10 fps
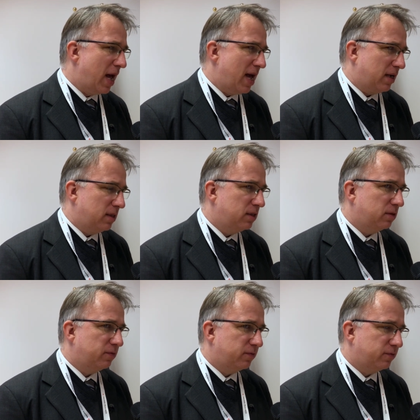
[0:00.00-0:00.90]

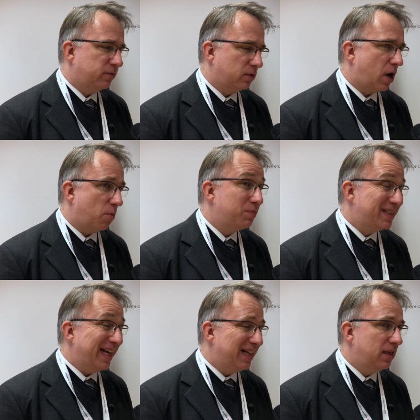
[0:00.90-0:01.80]
eigentlich
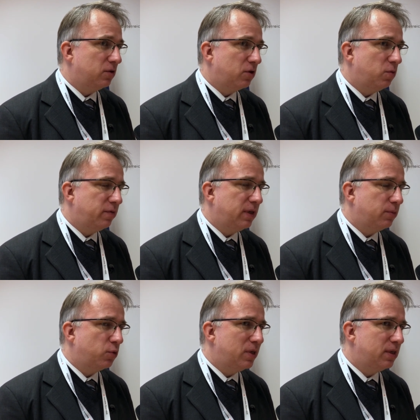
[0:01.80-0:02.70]
hauptsächlich oder
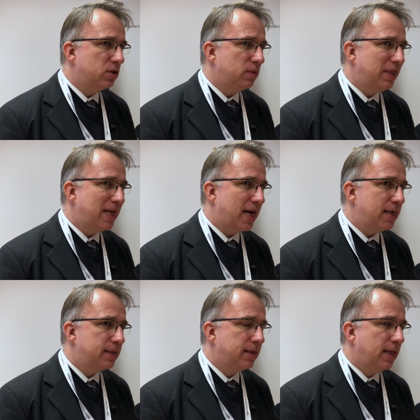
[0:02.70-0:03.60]
überwiegend politischem
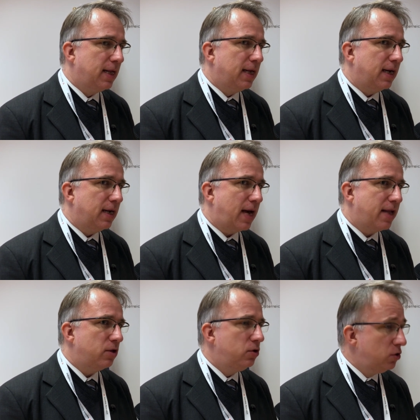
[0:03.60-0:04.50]
Inhalt äh,
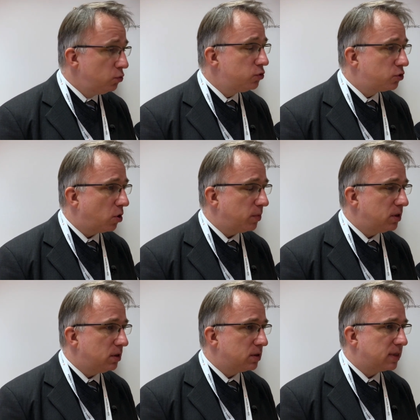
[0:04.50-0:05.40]
eine
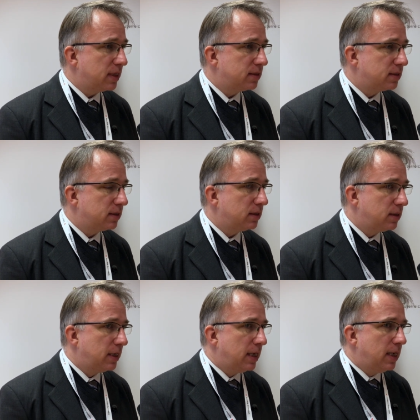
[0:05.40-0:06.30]
News-Comedy. Das heißt, äh,
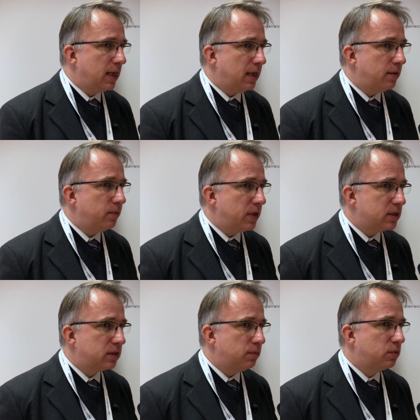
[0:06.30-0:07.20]
ähm,
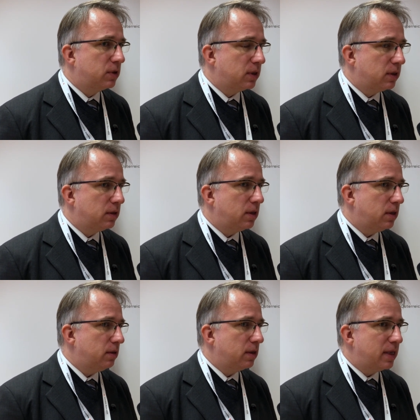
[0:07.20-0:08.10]
es gibt äh,
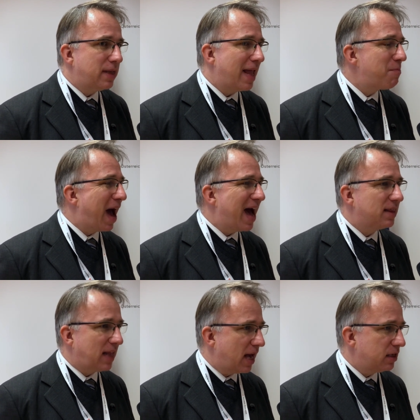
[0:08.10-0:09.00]
in einem
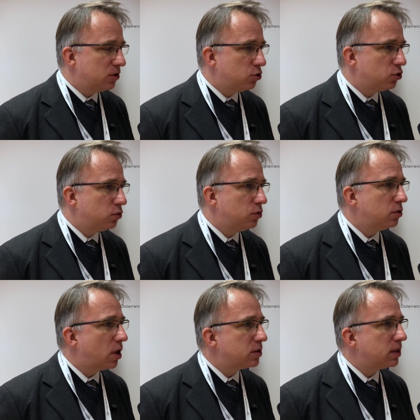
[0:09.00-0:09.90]
Art
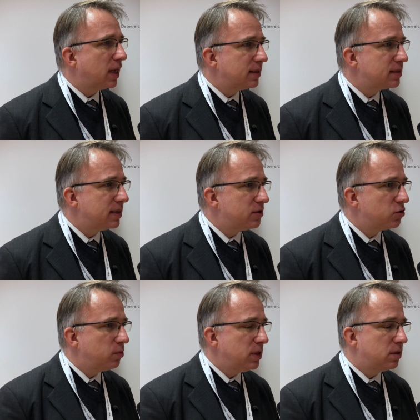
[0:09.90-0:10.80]
Nachrichtenstudio
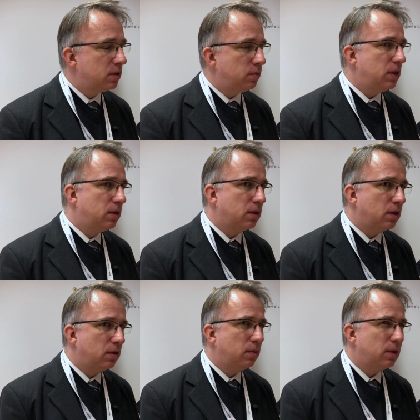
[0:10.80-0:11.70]
Auseinandersetzung mit, mit,
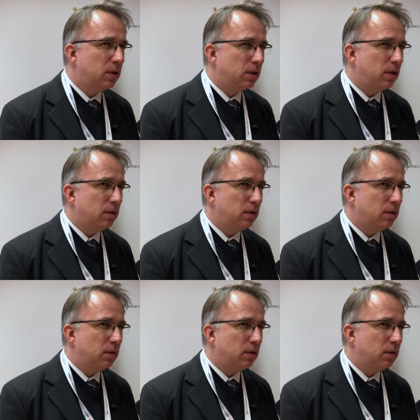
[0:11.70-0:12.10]
mit